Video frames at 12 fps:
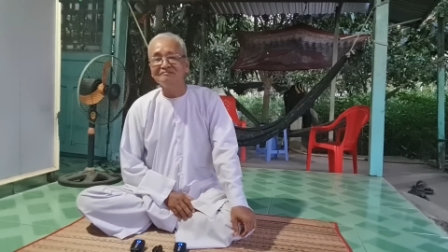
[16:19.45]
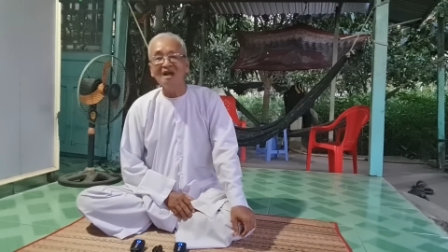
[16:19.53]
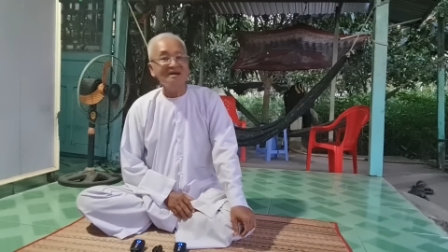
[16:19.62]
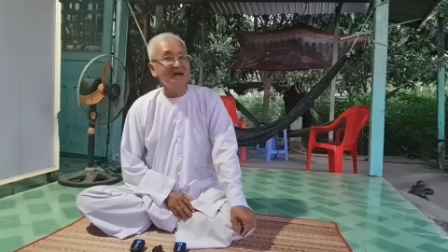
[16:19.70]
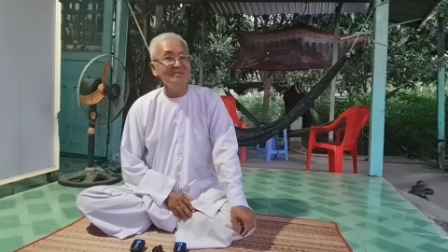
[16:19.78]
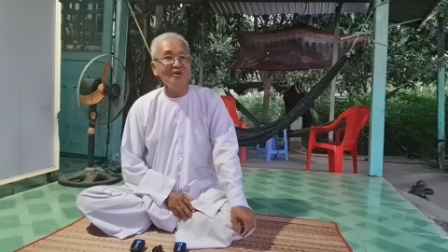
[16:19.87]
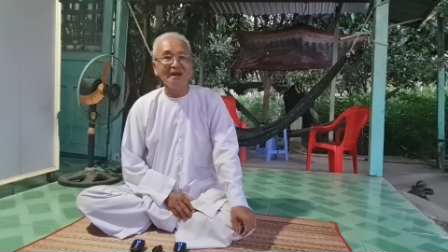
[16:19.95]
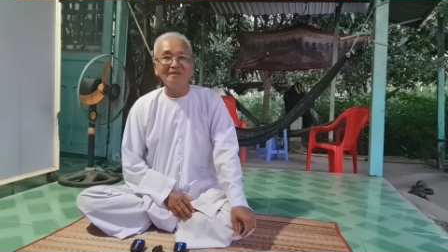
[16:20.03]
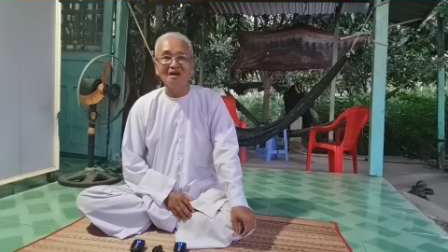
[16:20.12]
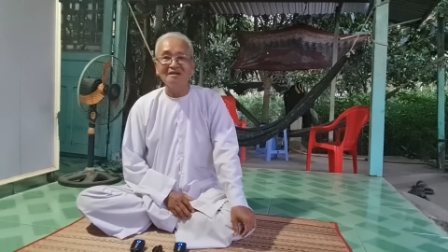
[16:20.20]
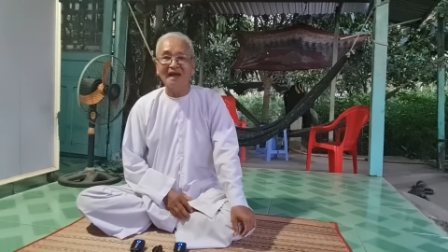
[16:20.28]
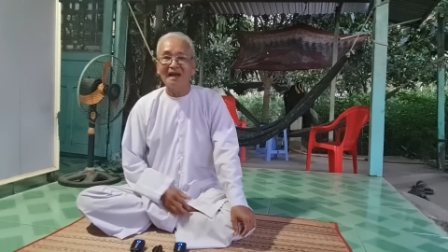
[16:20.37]
bất cứ một
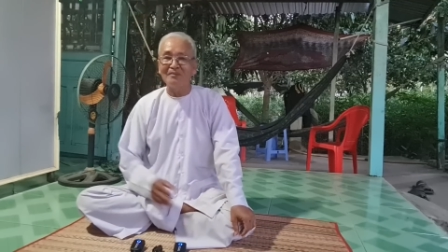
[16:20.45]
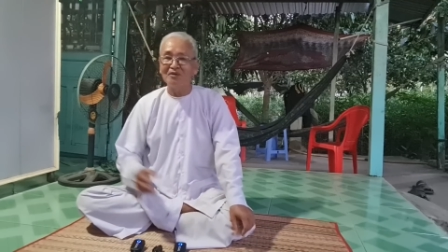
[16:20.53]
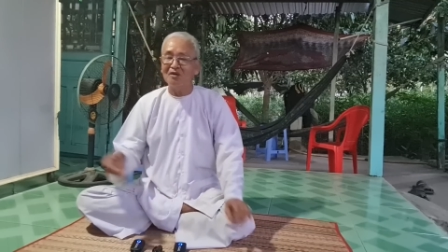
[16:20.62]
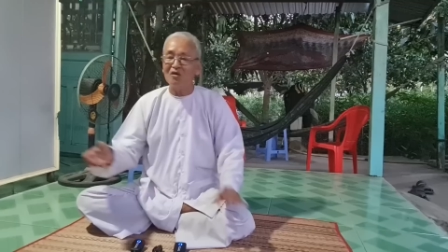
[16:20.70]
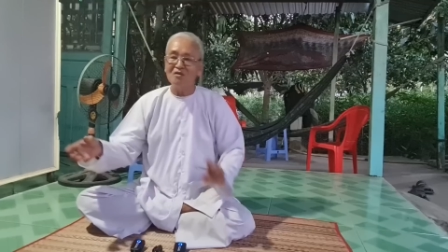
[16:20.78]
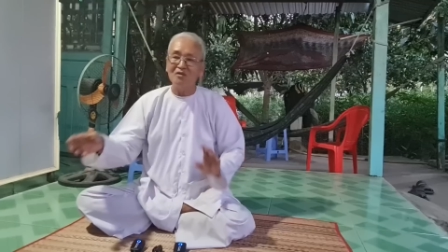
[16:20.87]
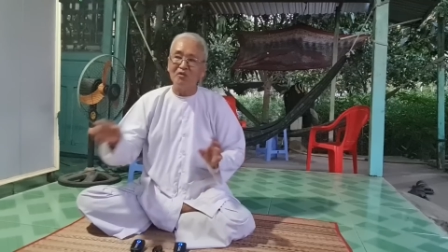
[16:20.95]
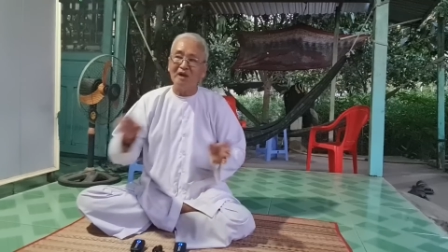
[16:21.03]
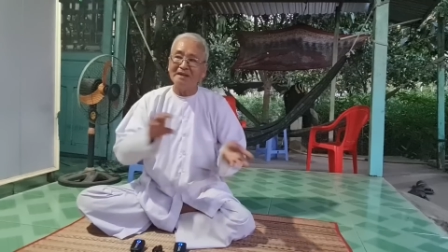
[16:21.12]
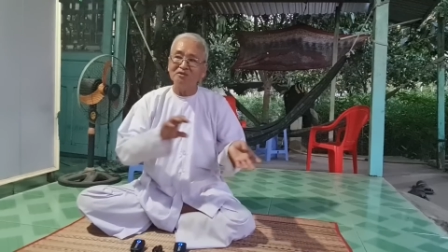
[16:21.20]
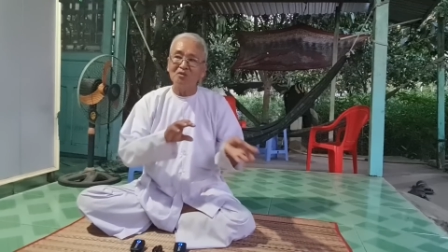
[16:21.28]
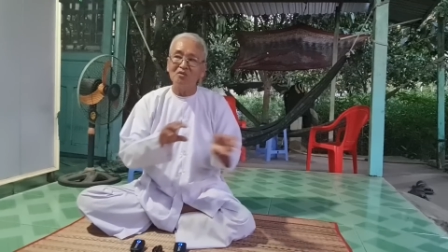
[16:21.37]
hình thức nào mà nó có cuộc
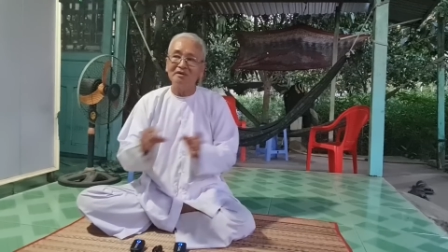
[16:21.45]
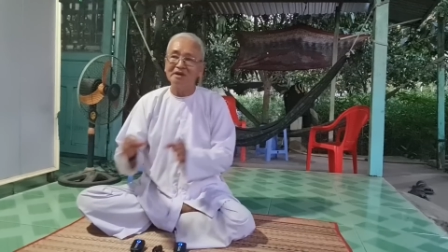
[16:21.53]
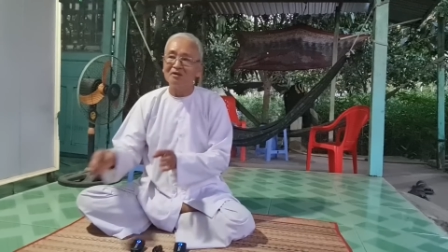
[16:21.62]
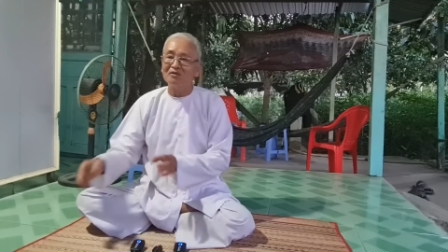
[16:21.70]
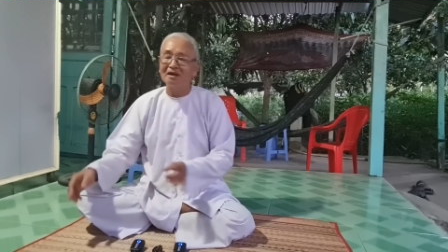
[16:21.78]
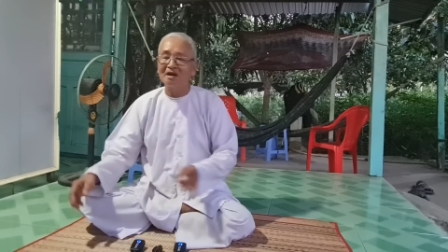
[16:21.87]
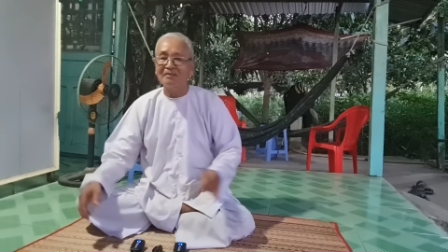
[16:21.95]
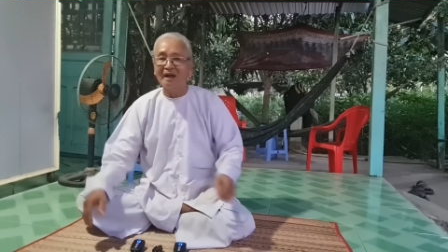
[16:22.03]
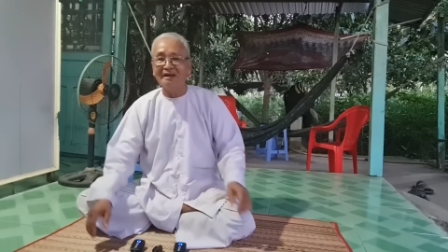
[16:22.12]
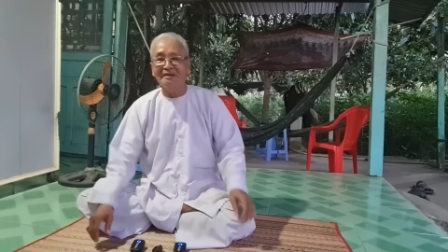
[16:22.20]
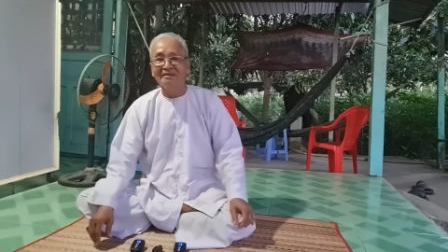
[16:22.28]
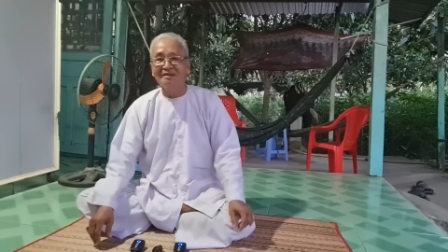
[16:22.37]
ăn thua đều là cờ
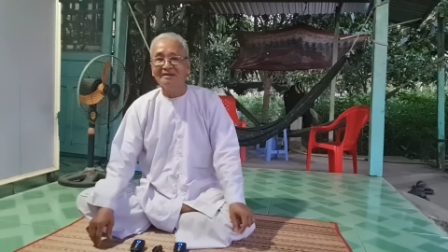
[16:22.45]
bạc